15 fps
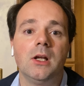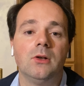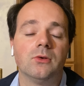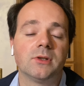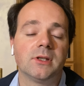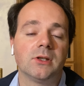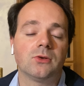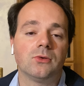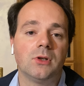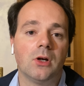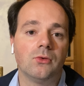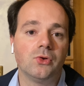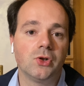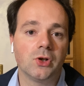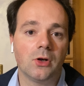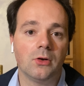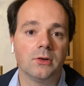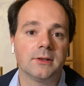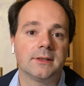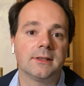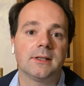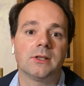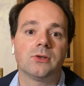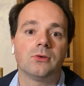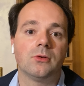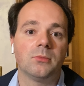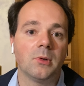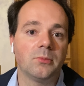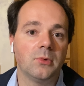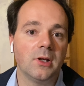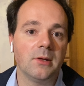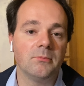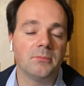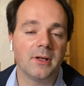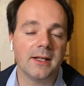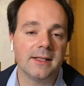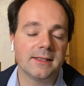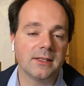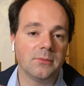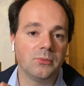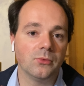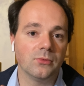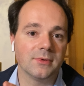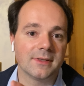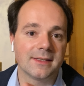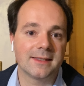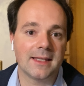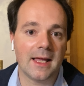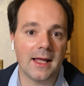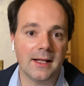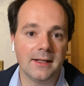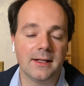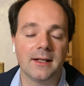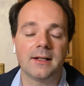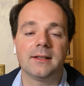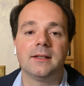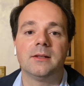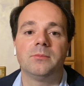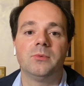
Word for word: lo stesso Dow Jones, che sono proprio le imprese più standard,